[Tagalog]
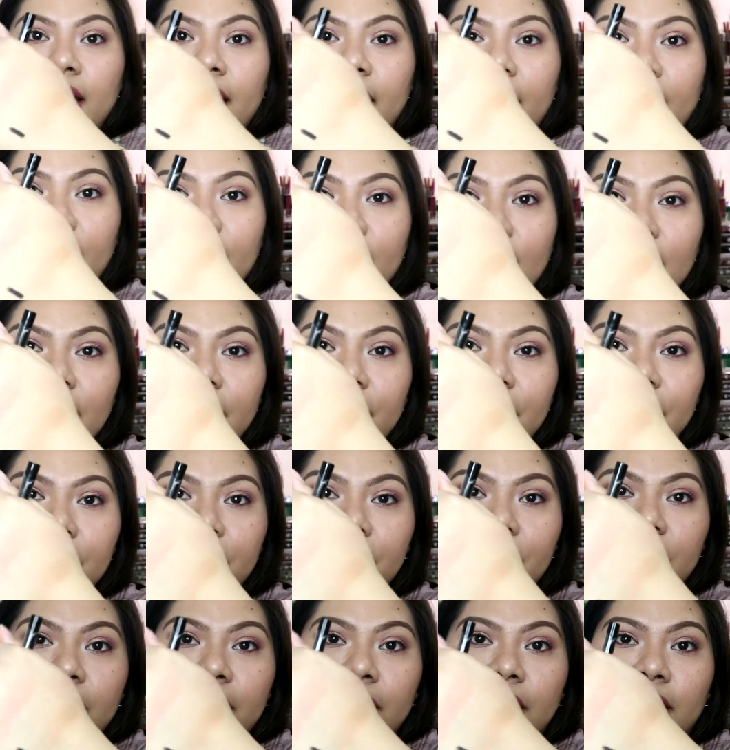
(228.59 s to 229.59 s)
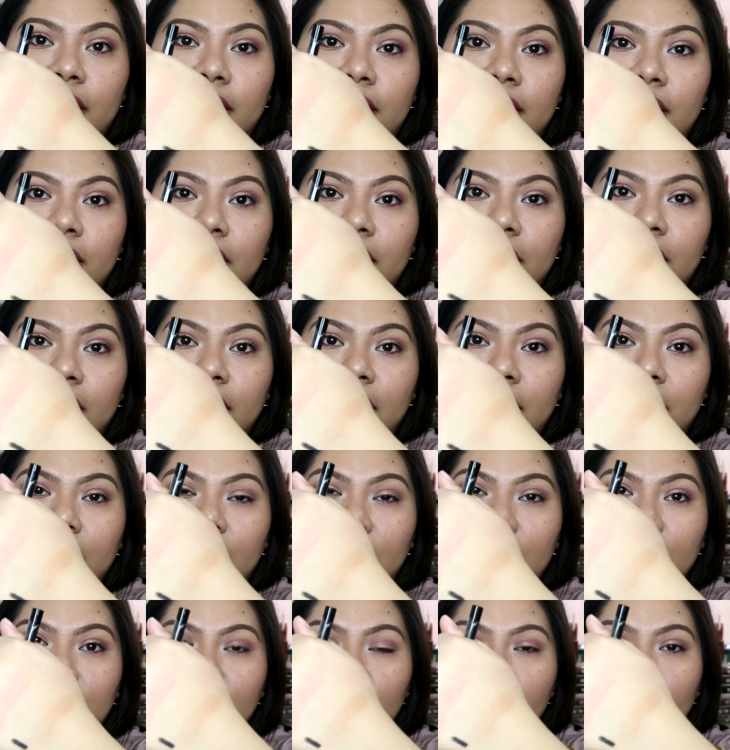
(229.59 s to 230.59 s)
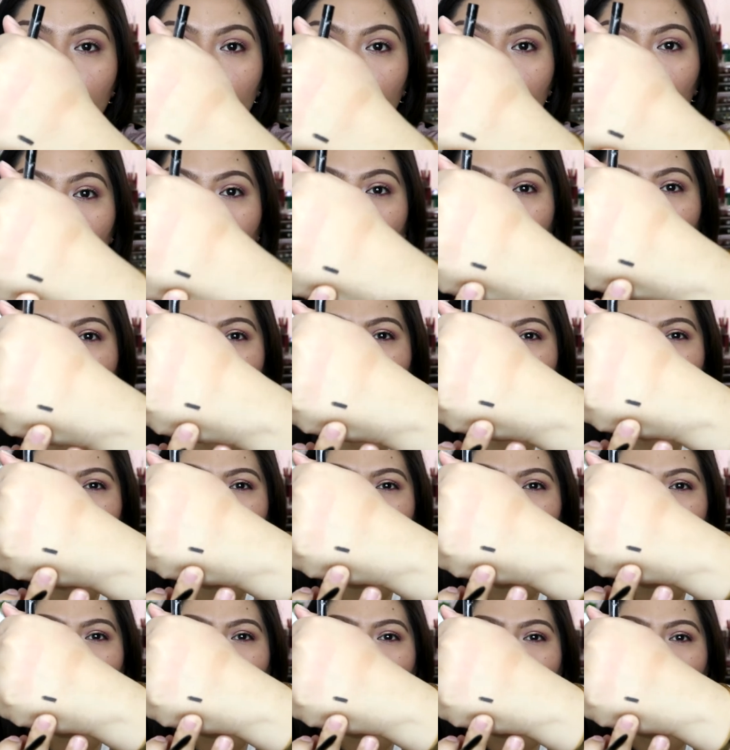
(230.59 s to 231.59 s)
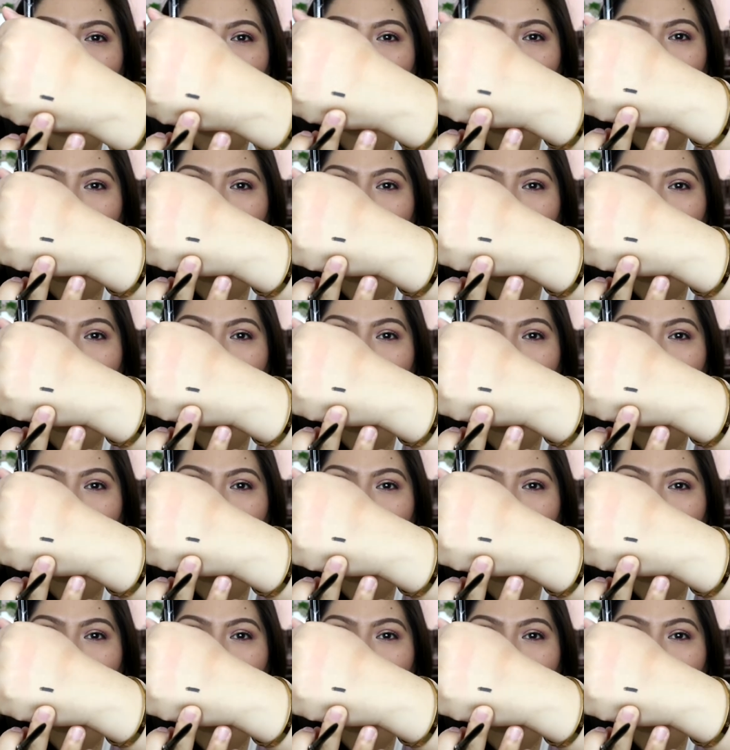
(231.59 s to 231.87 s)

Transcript: And ang creamy niya. Hindi siya yung dry.